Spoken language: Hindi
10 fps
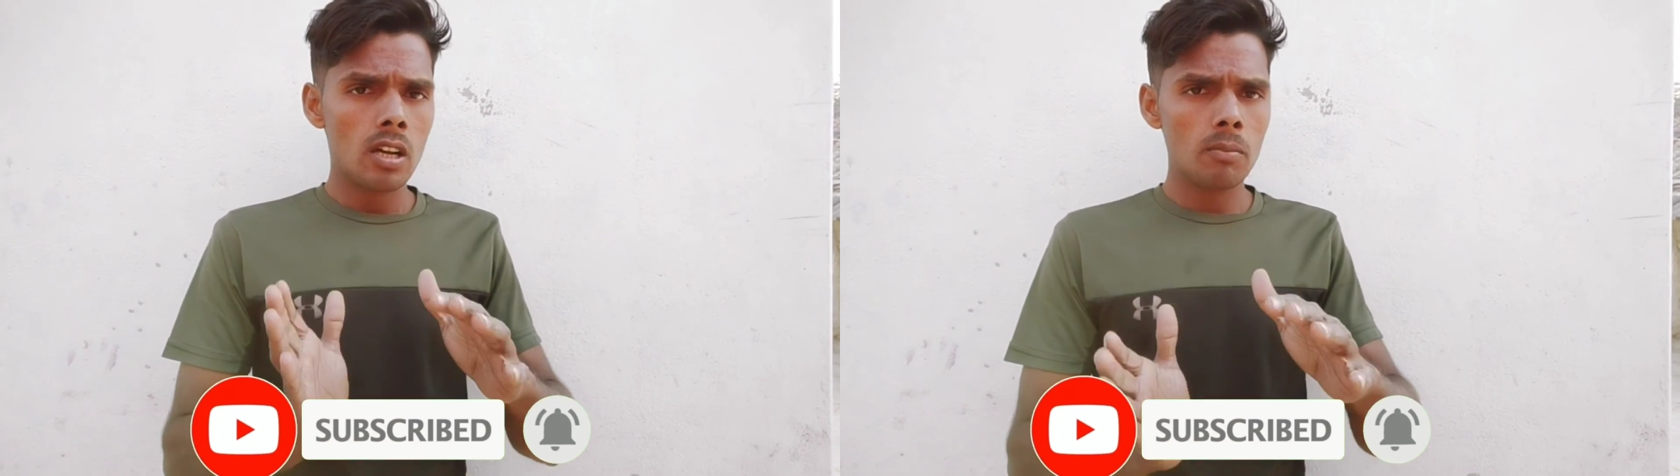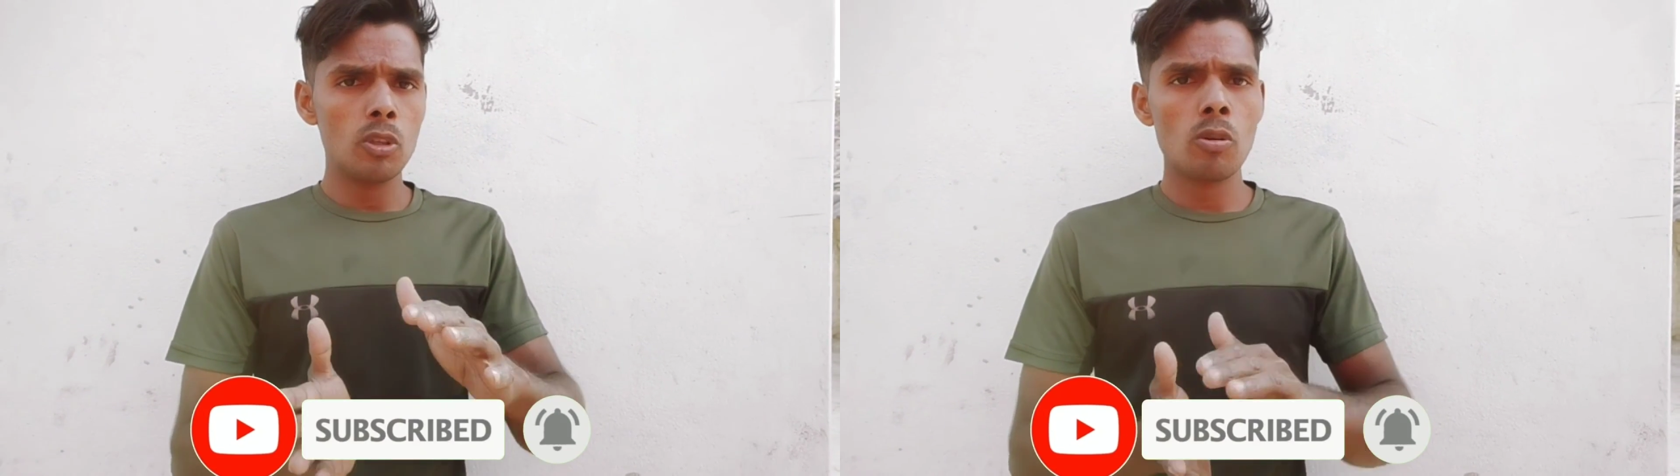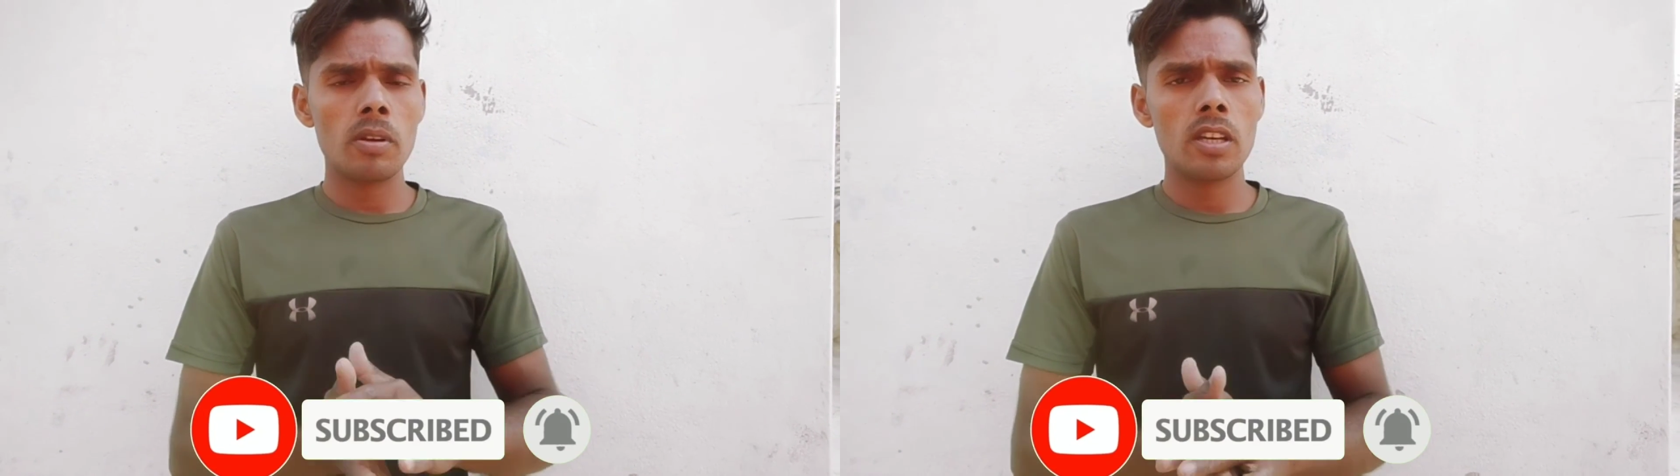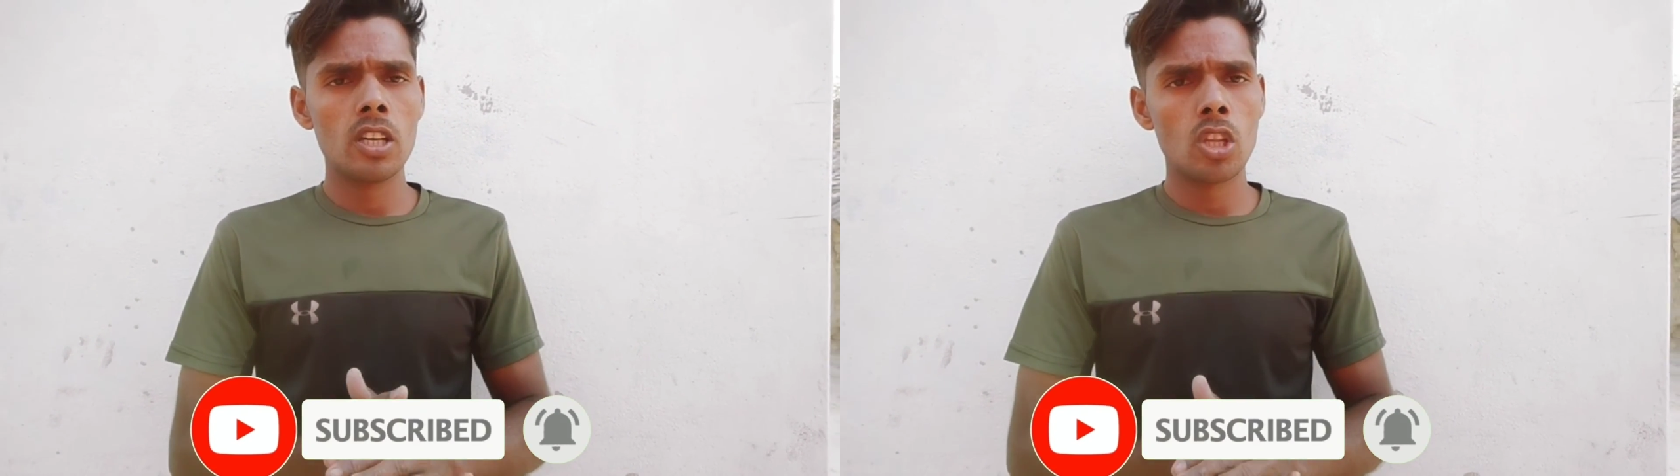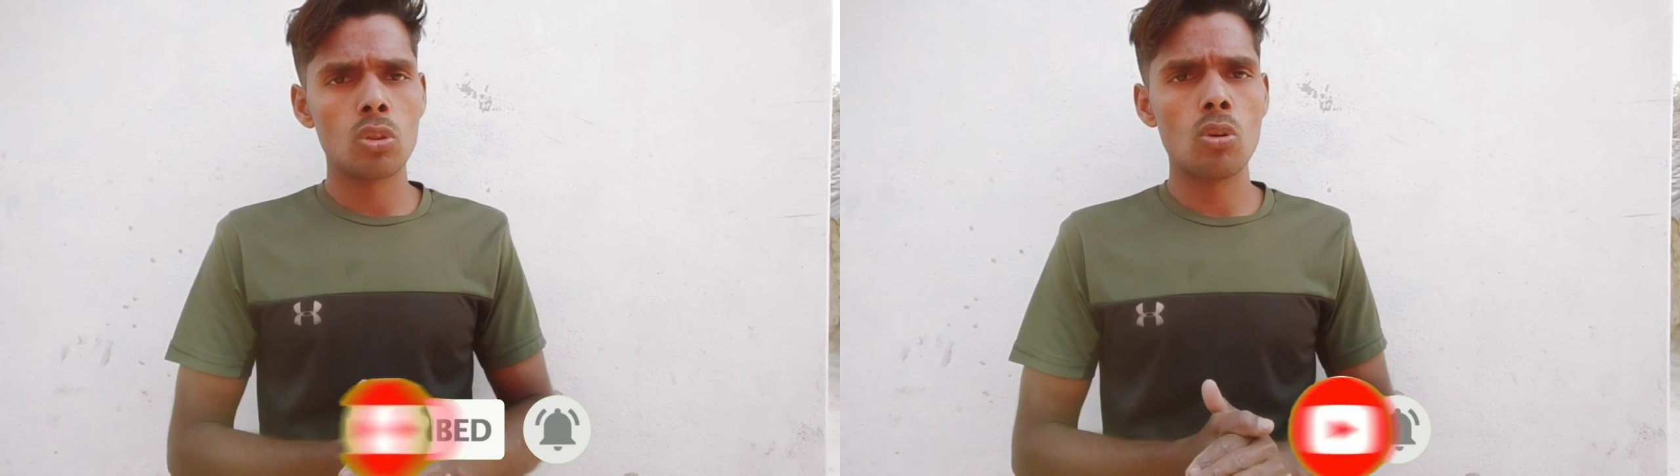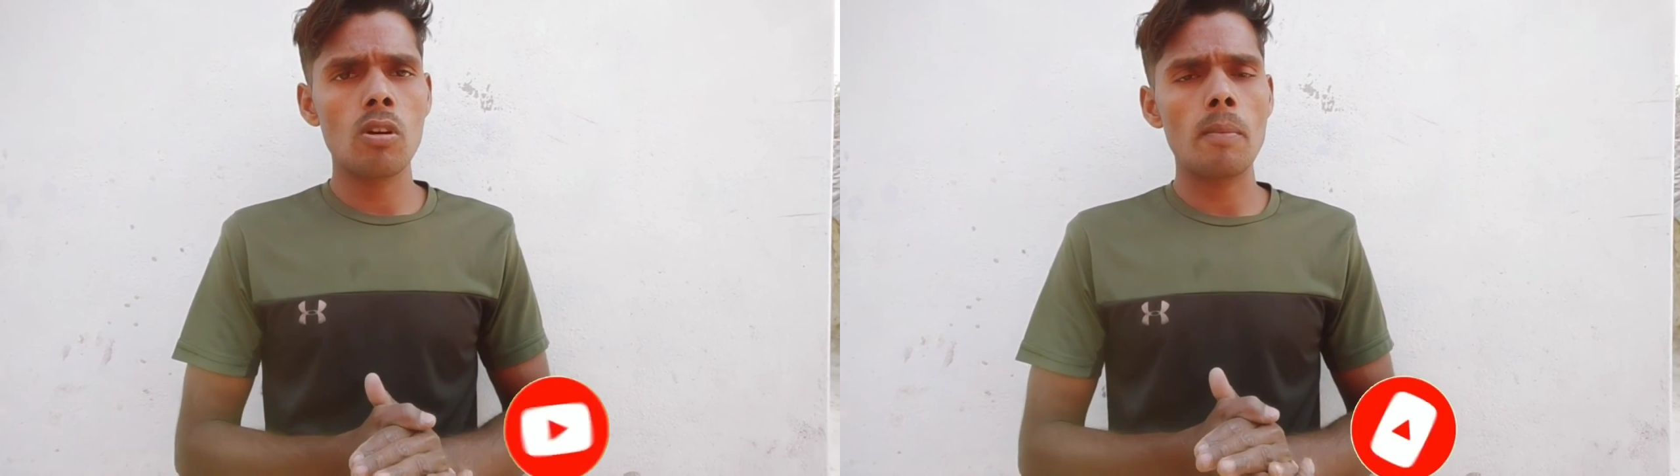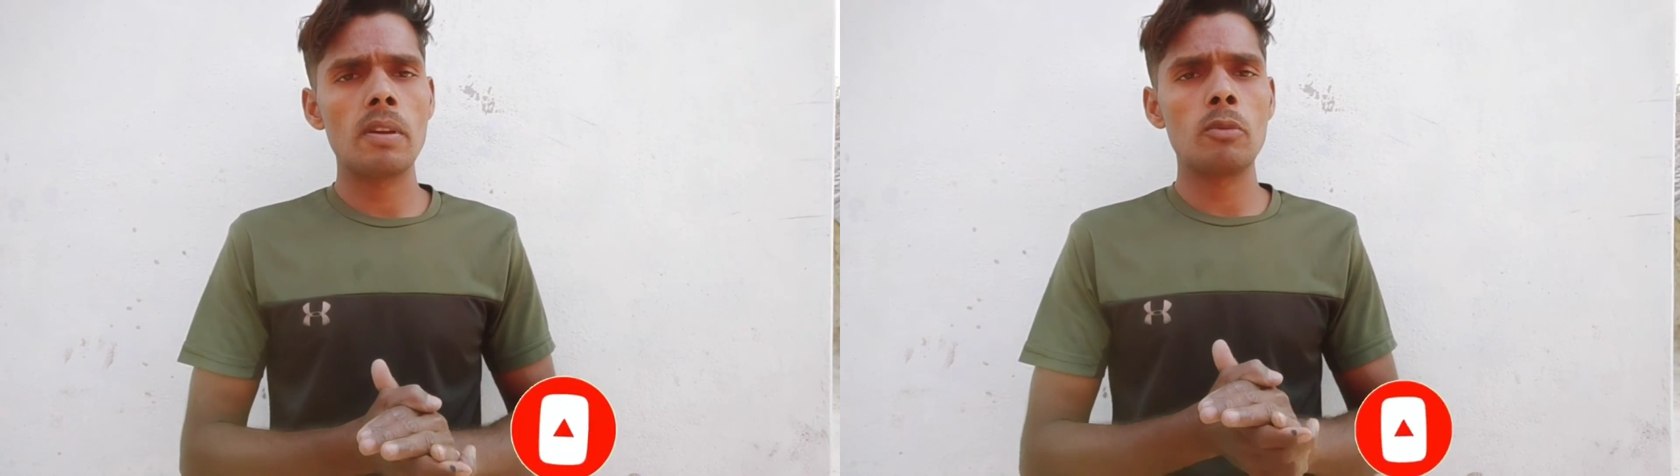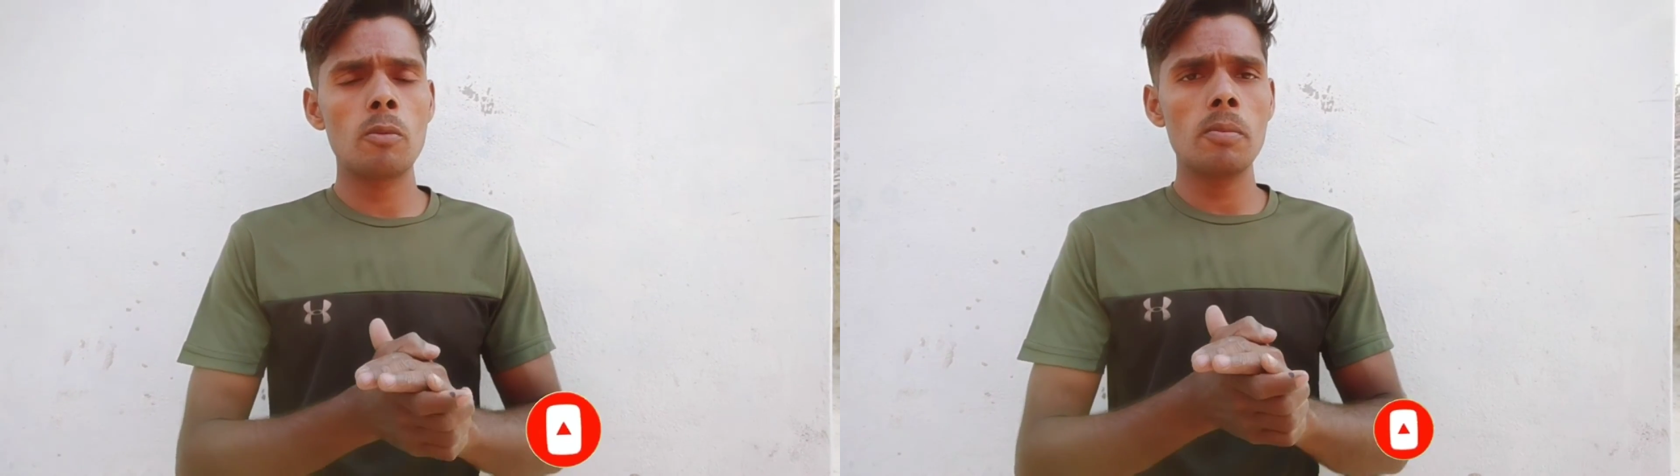वीडियो में तो आप
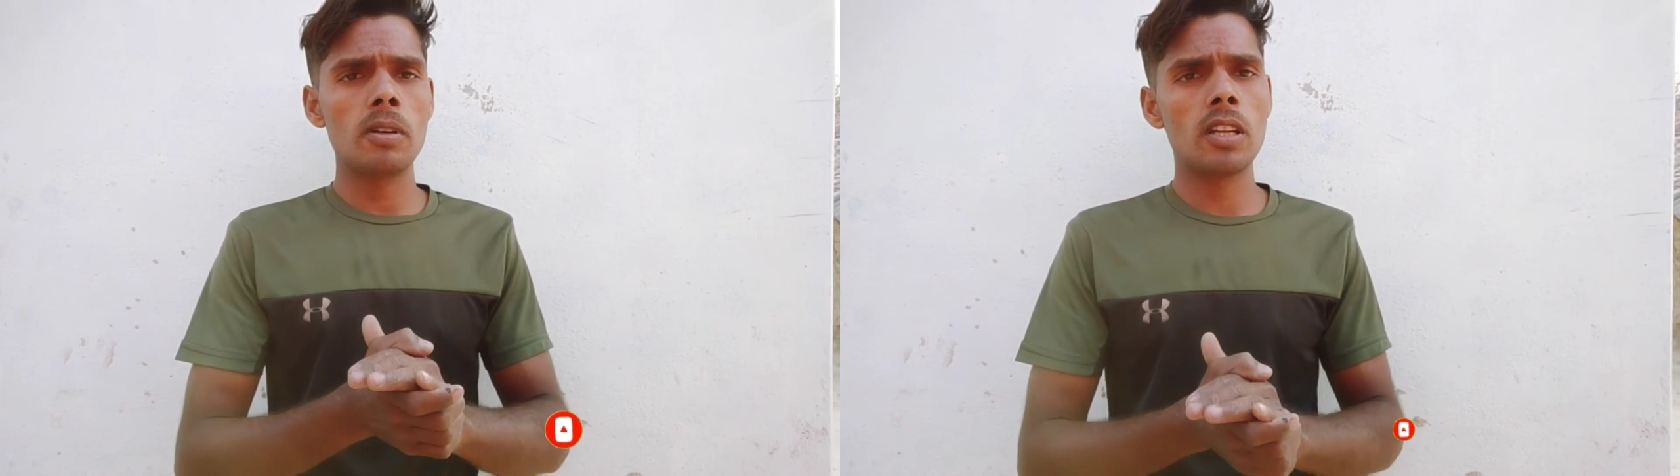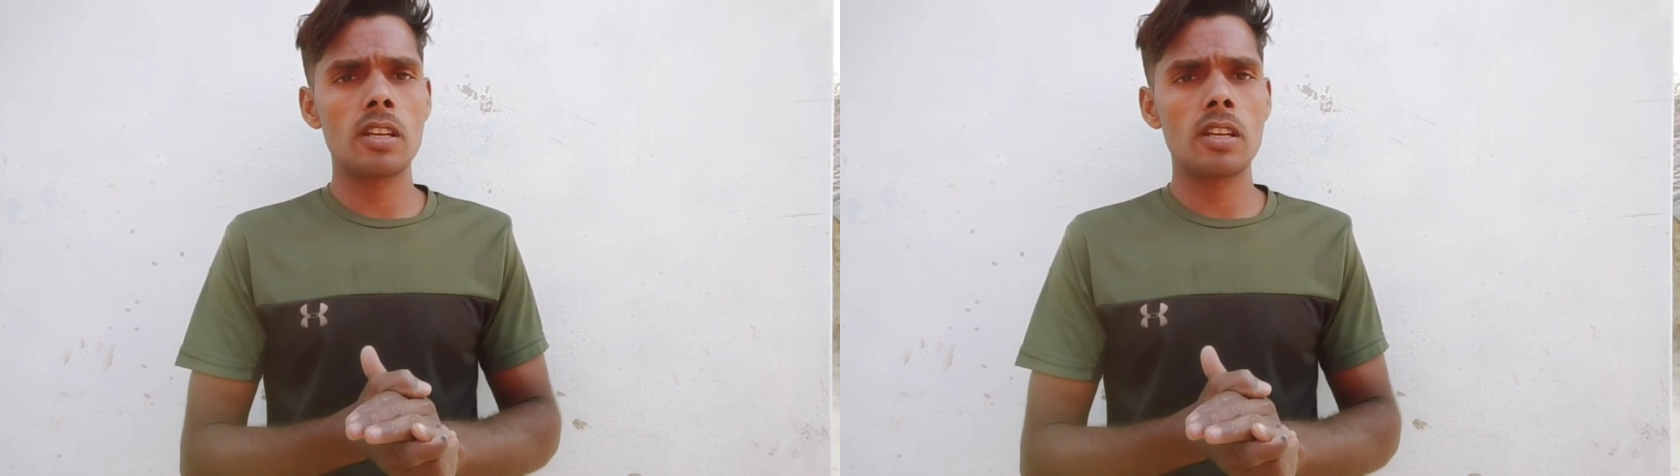मेरे वीडियो में बने